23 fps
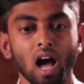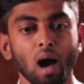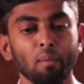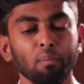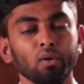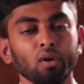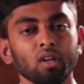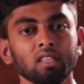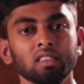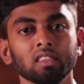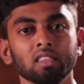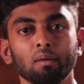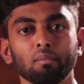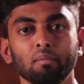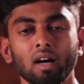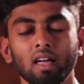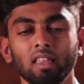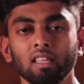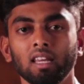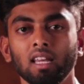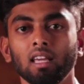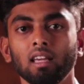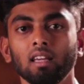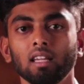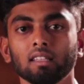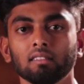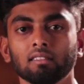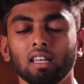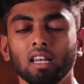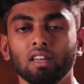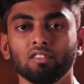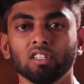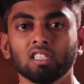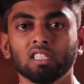அப்போ இந்த மாதிரி
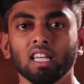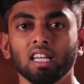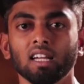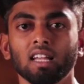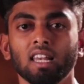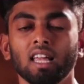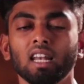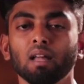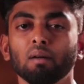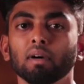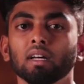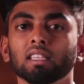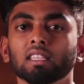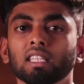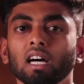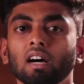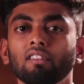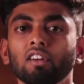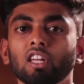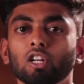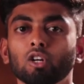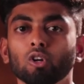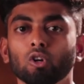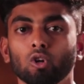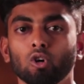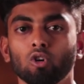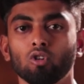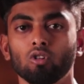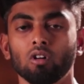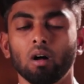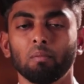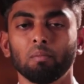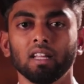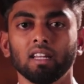சில விஷயங்களை நம்ம
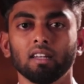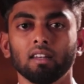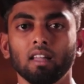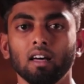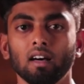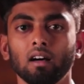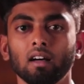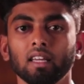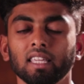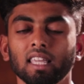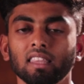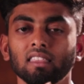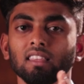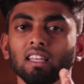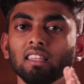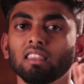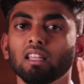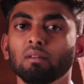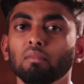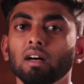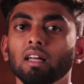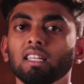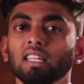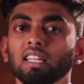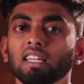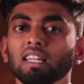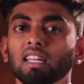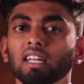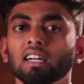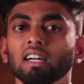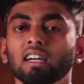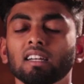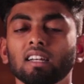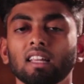தவிர்க்கணும் அப்படின்னா எந்தெந்த மாதிரி
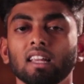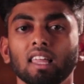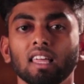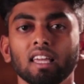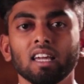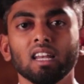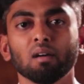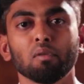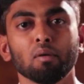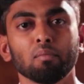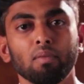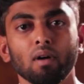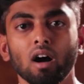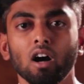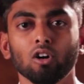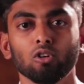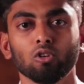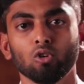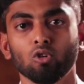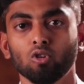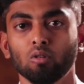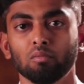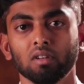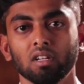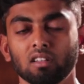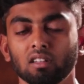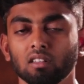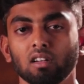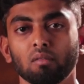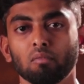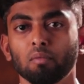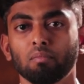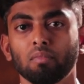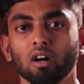கிரக நிலையை நம்ம பார்க்கணும்
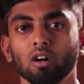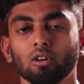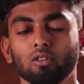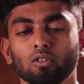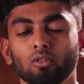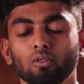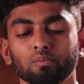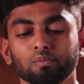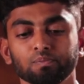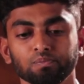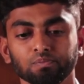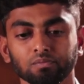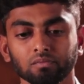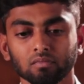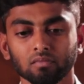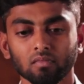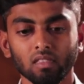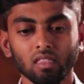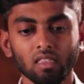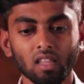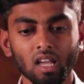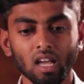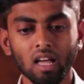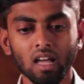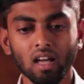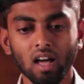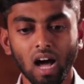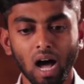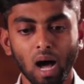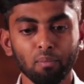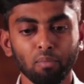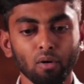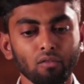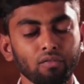அப்படின்றத நம்ம பார்க்கணும்
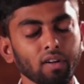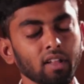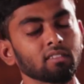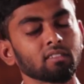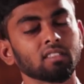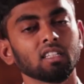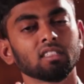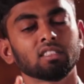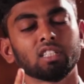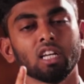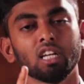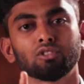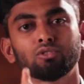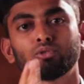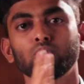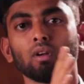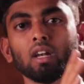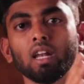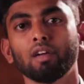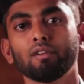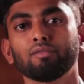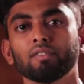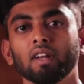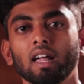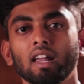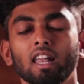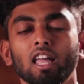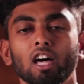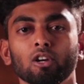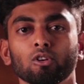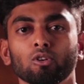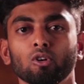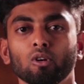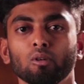அப்போது ஃபஸ்ட்டு செக்ஷுவல் லைஃப்
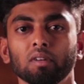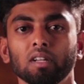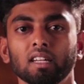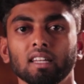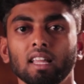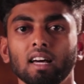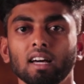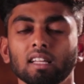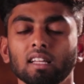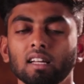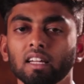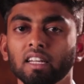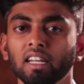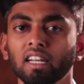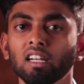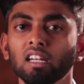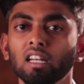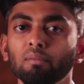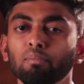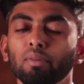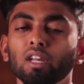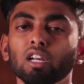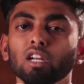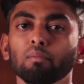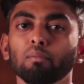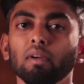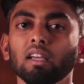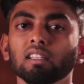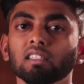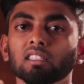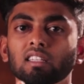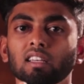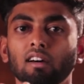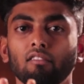நல்லா இருக்கணும் அப்படின்னா ரெண்டு
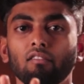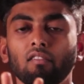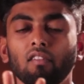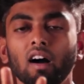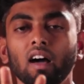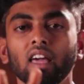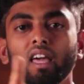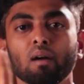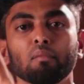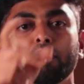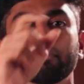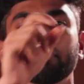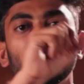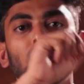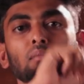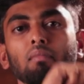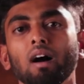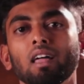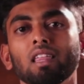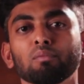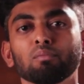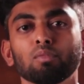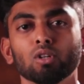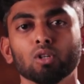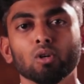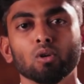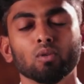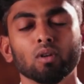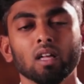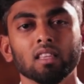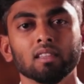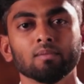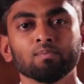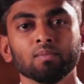பேருக்குமே செவ்வாய் அமைப்பில் பாதிப்பு
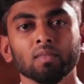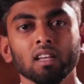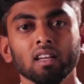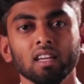இருக்கக்கூடாது